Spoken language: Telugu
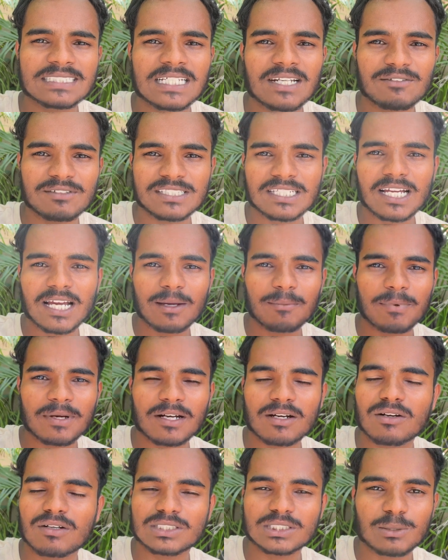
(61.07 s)
సర్వీసింగ్
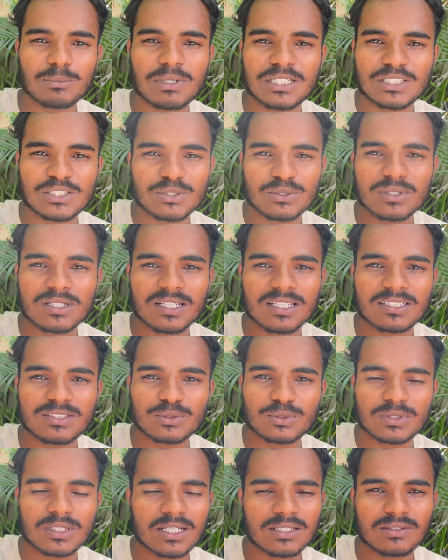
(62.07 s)
అయిపోయినాక కొంచెం మంచిగా ఉంటుంది
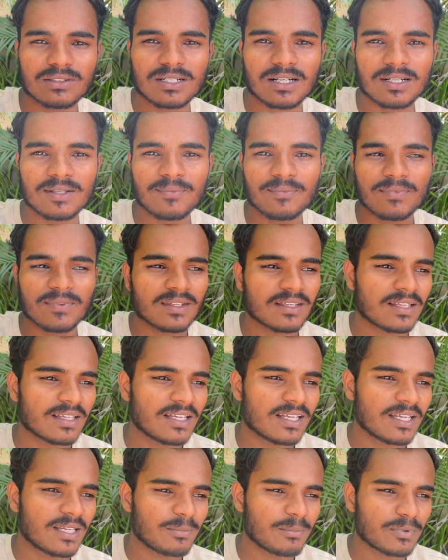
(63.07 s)
చూడడానికి కూడా
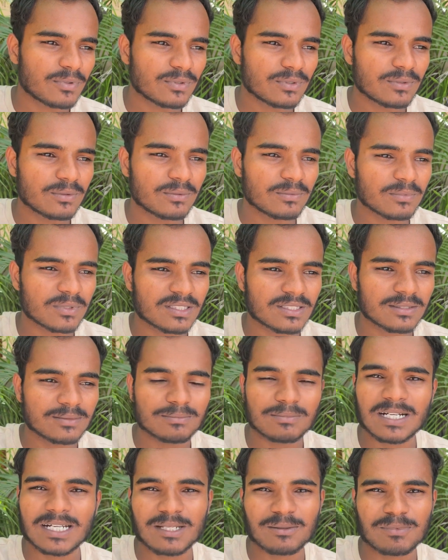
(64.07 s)
ఇప్పుడు మొత్తం
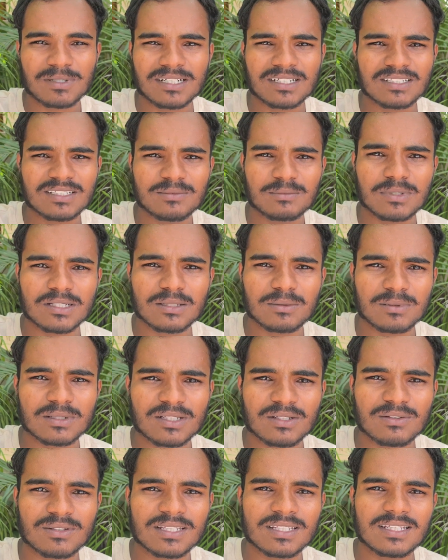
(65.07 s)
మట్టి మట్టి బురద
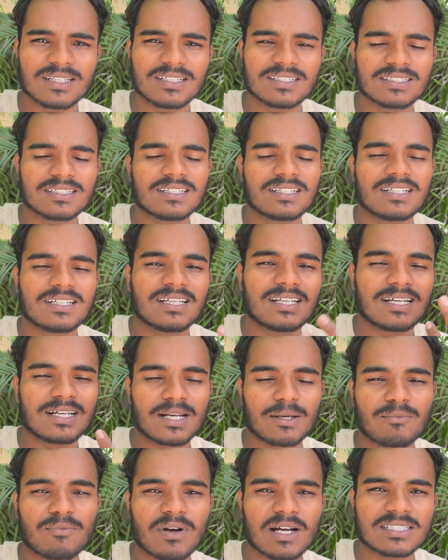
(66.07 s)
బురద ఉంది
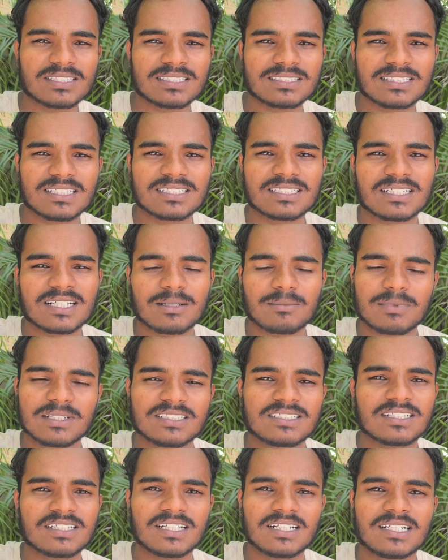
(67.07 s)
రేపు వాషింగ్ చేసినాక
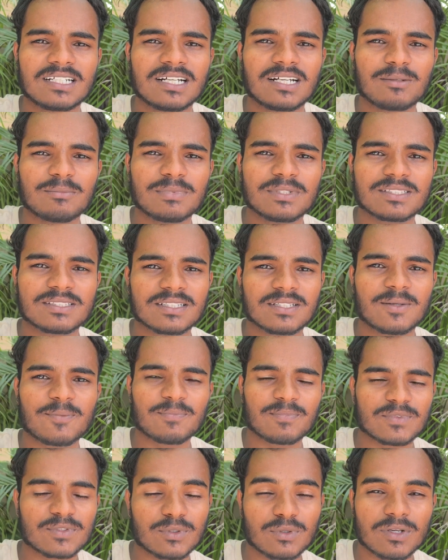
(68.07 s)
మంచిగా నీట్గా కనిపిస్తుంది
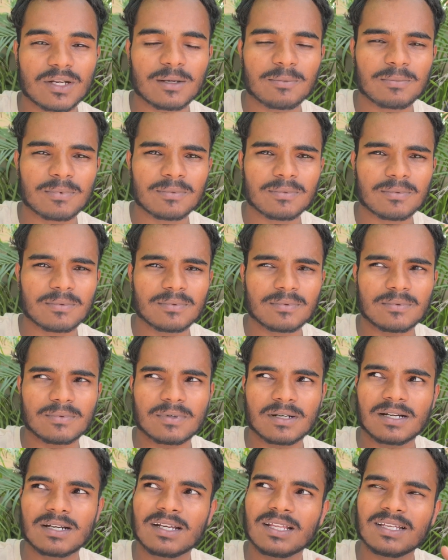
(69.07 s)
సో రేపు
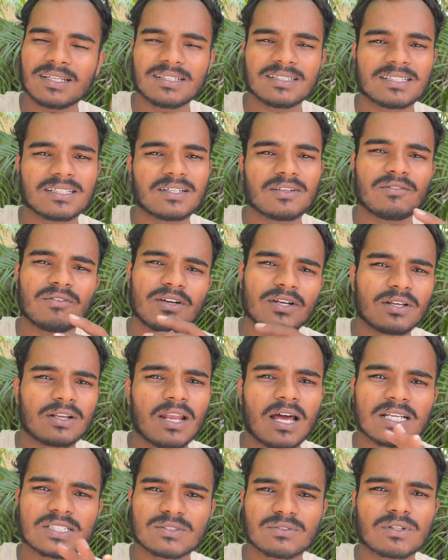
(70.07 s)
అంటే ఈ వీడియో
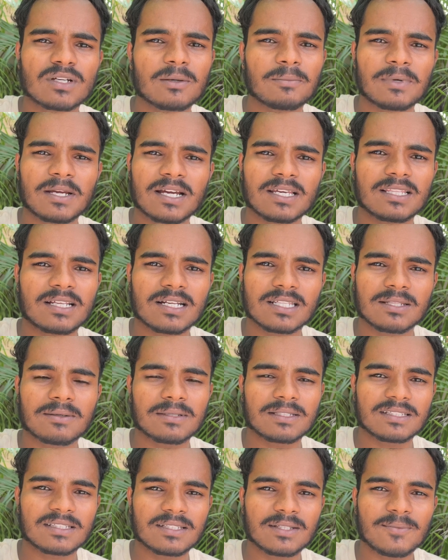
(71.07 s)
లాస్ట్ వరకు మీకు అయితే
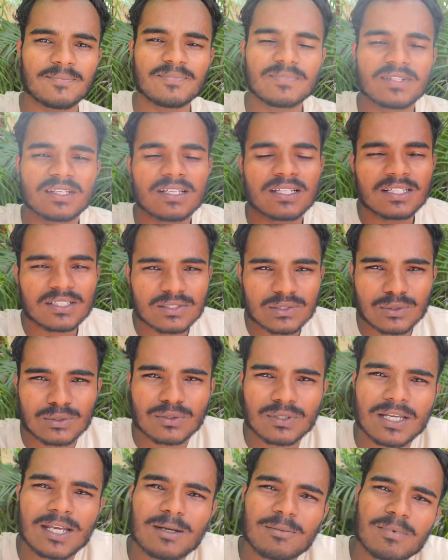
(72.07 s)
అర్థమవుతుంది సో
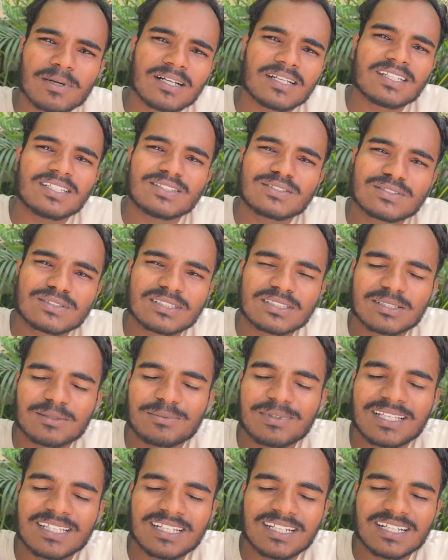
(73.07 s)
ఏ బండి
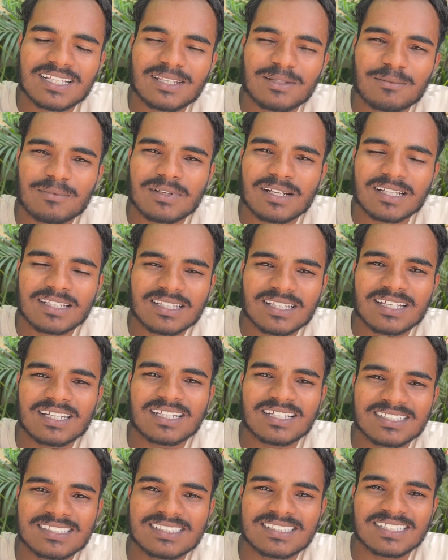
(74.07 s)
తీసుకుంటున్నాం ఏందనేది మీరైతే
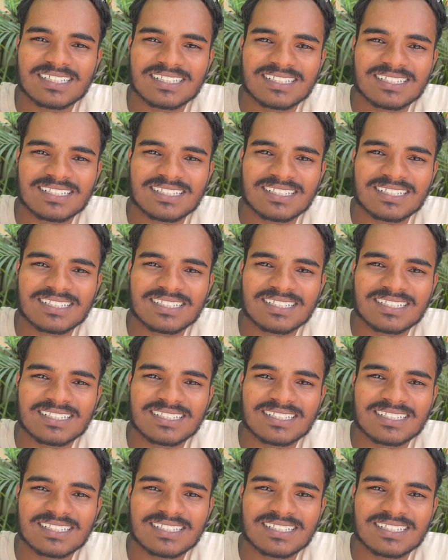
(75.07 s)
గేస్